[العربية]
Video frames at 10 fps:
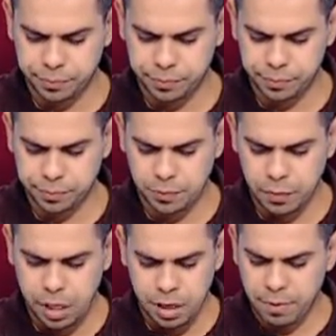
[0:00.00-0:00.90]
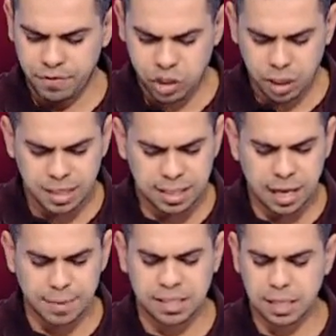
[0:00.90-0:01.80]
امر يا جميل مفيش خلاص
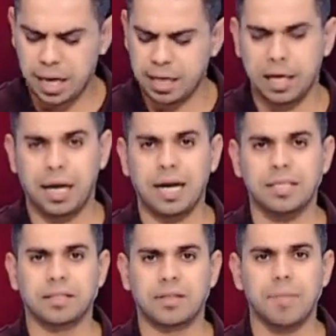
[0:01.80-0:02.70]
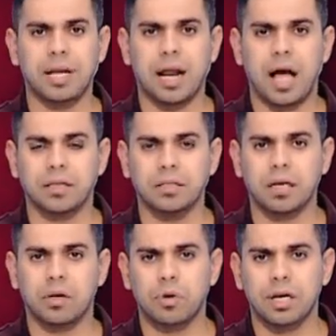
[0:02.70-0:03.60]
انا بس يعني عايز اطمن على
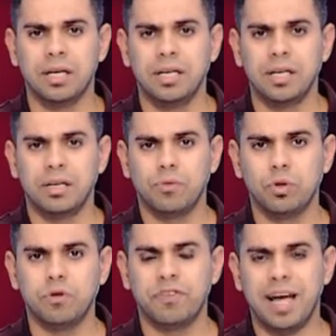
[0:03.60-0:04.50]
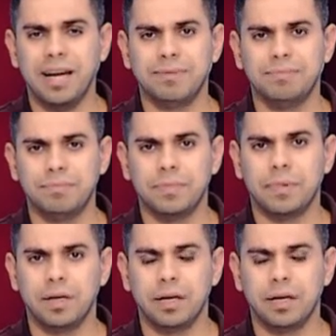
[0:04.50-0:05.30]
حضرتك و... واشوف هل انا زي